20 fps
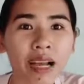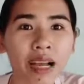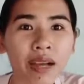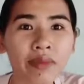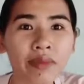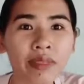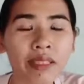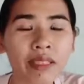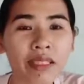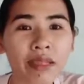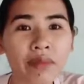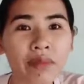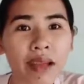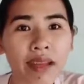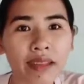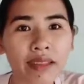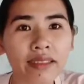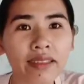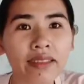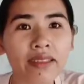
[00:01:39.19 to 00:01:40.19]
ong nên các
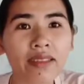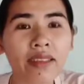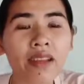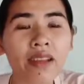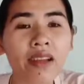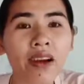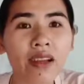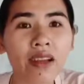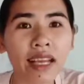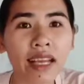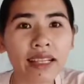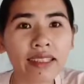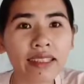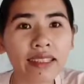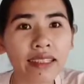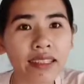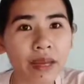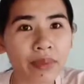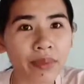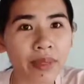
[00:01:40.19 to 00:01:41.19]
bạn đừng có lo lắng
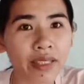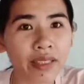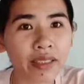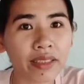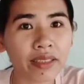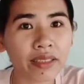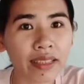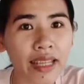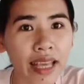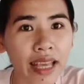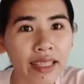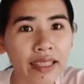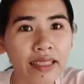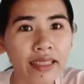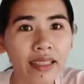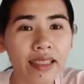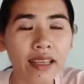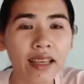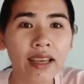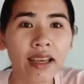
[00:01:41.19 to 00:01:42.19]
khi gặp hiện tượng này
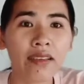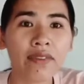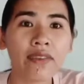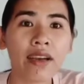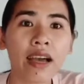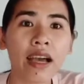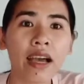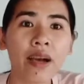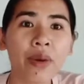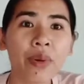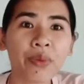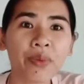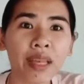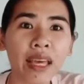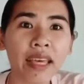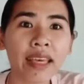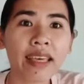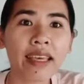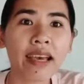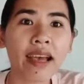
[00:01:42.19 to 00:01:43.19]
và hôm
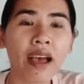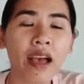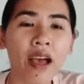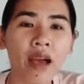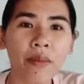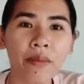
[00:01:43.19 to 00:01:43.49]
nay á,